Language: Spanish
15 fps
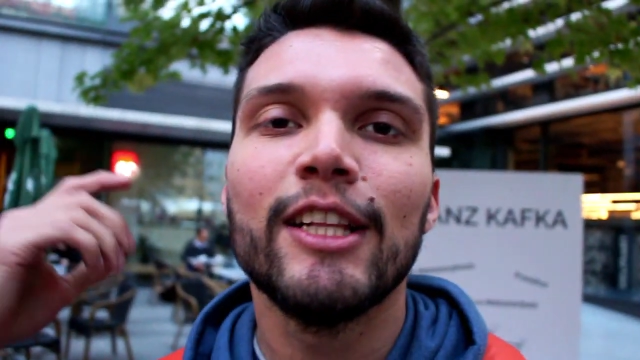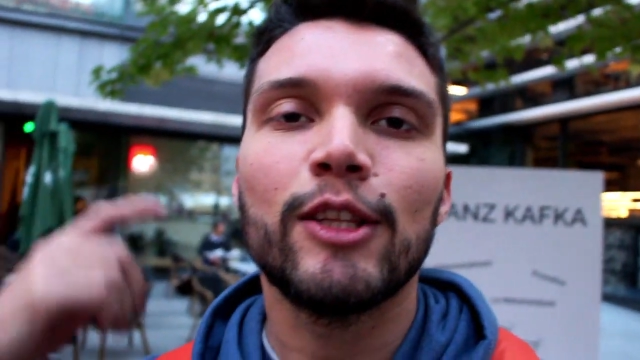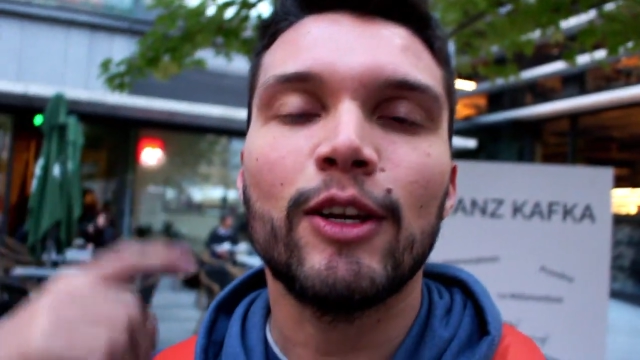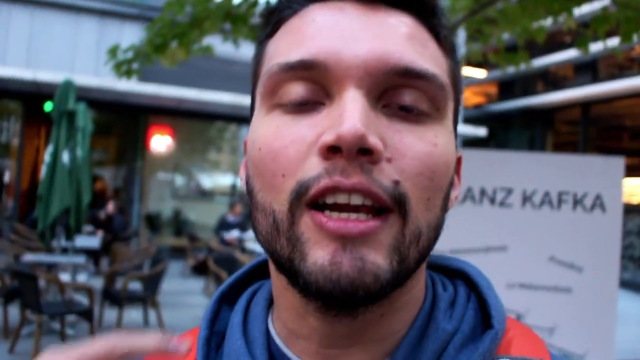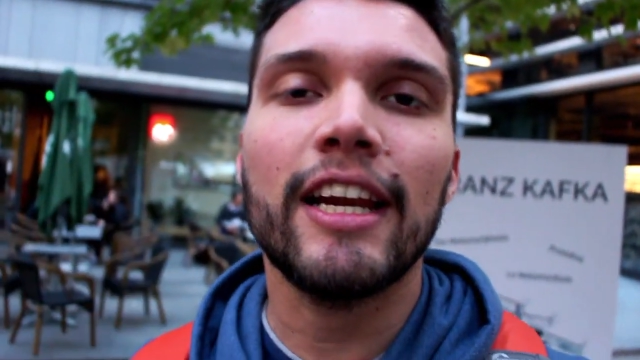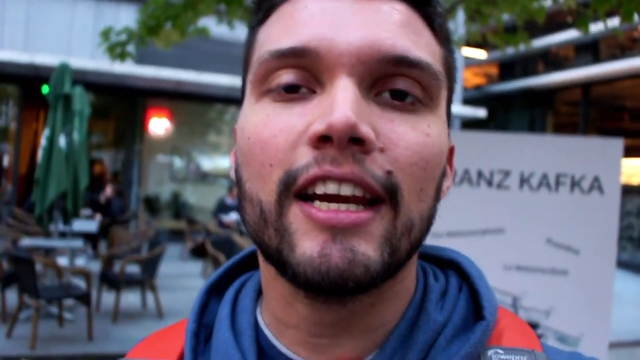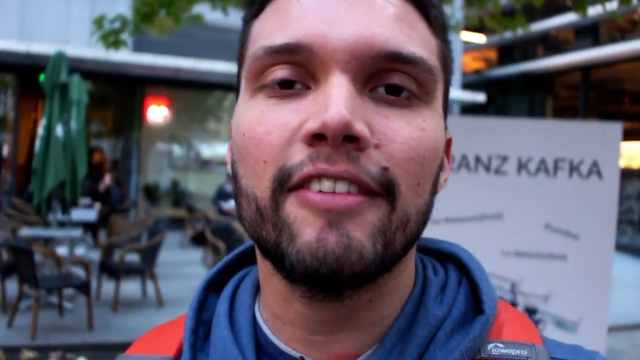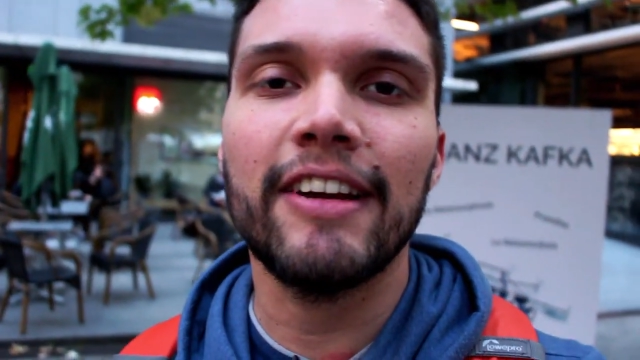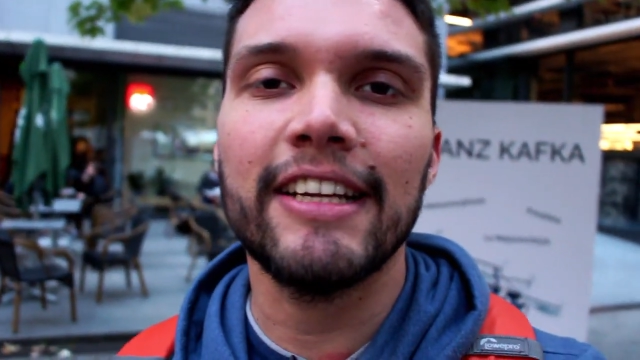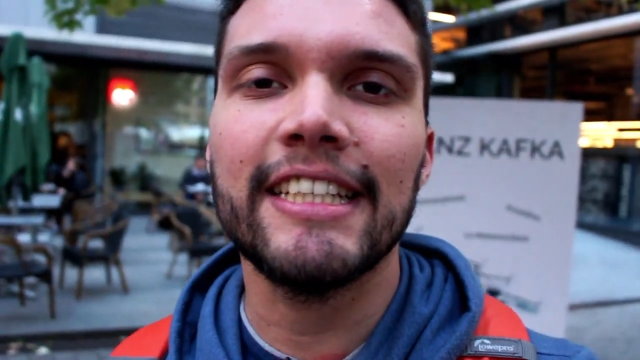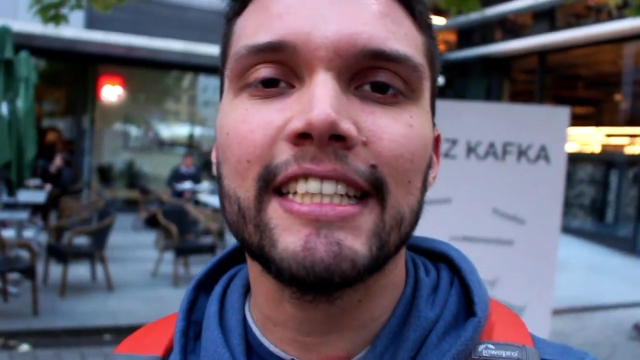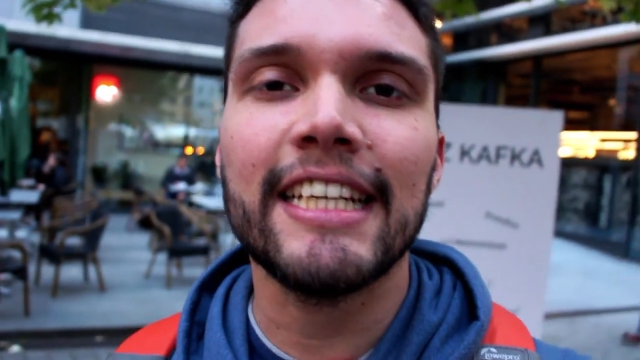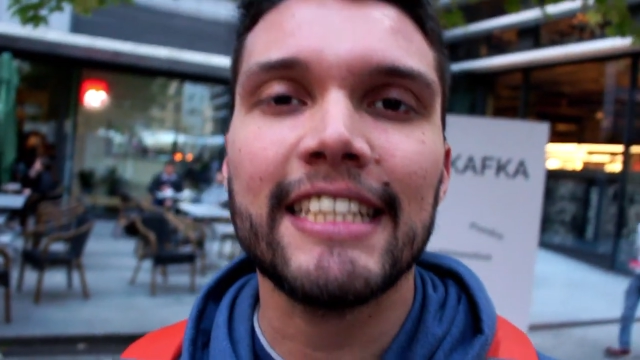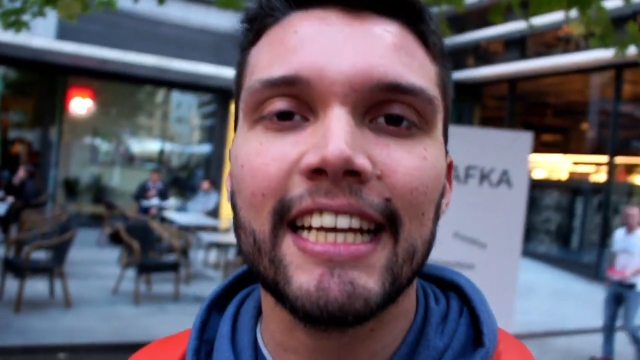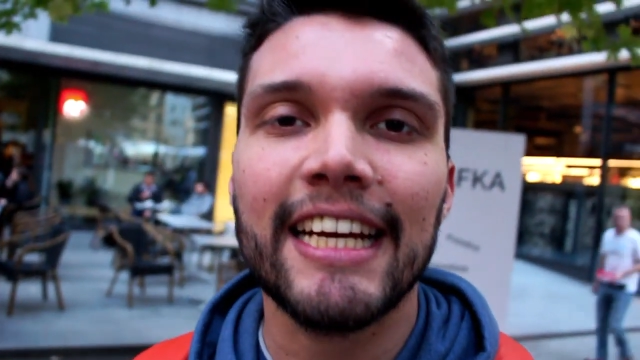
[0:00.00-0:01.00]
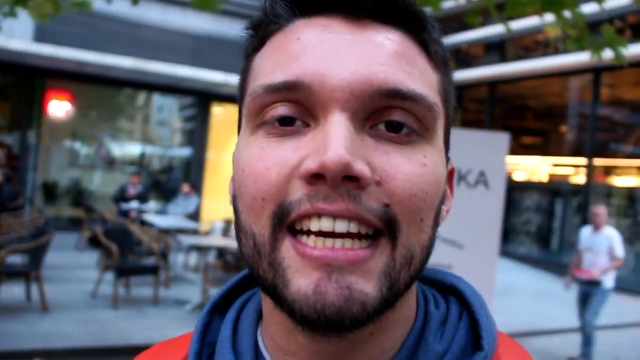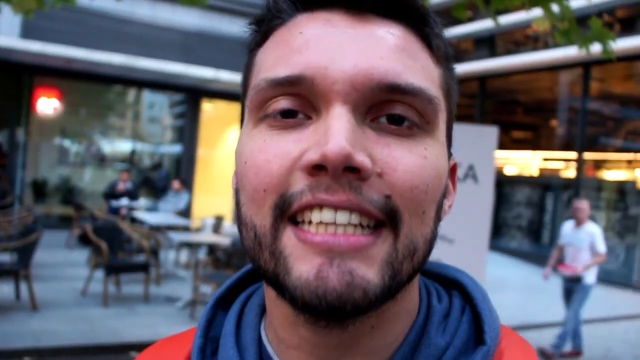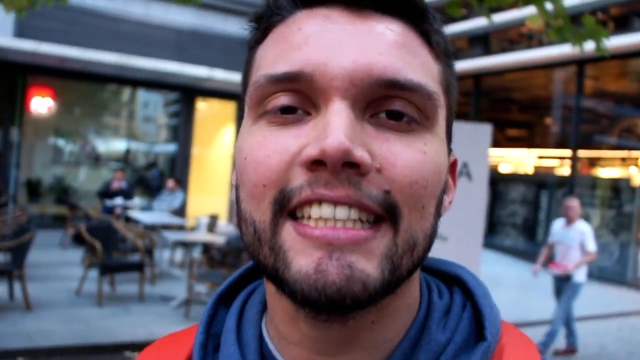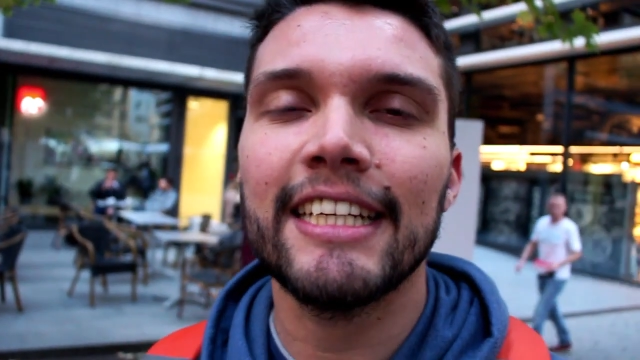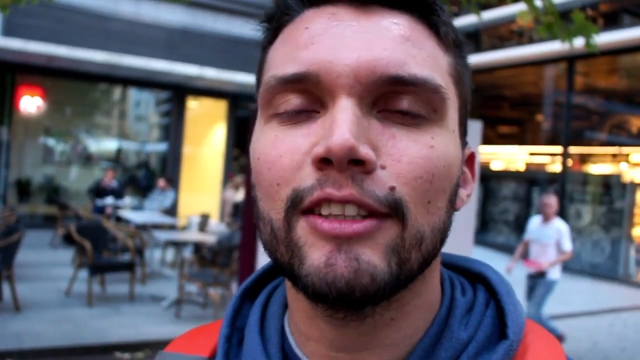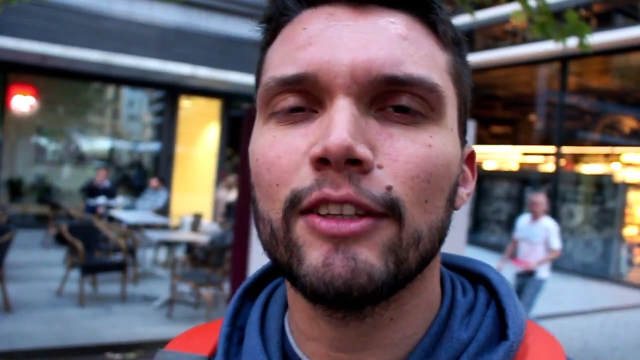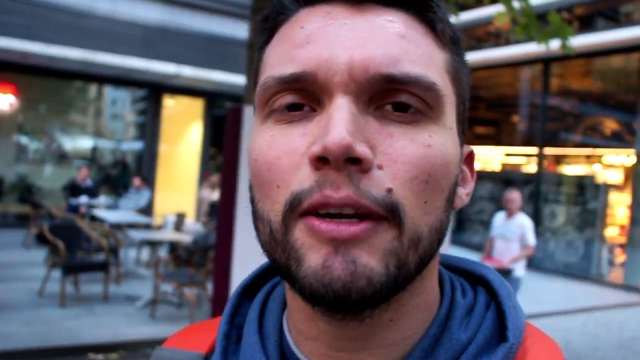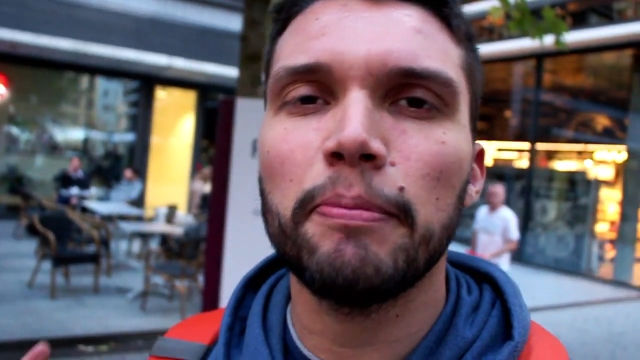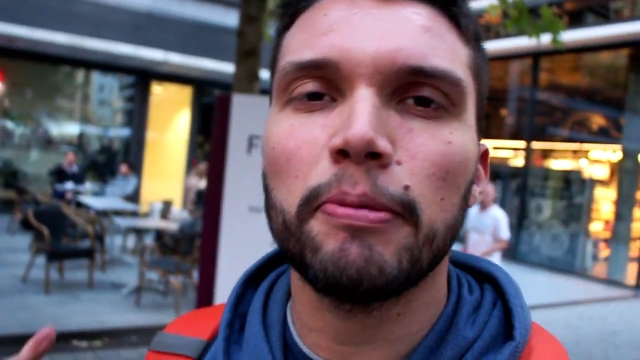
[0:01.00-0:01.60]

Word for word: todas las referencias a este gran escritor y,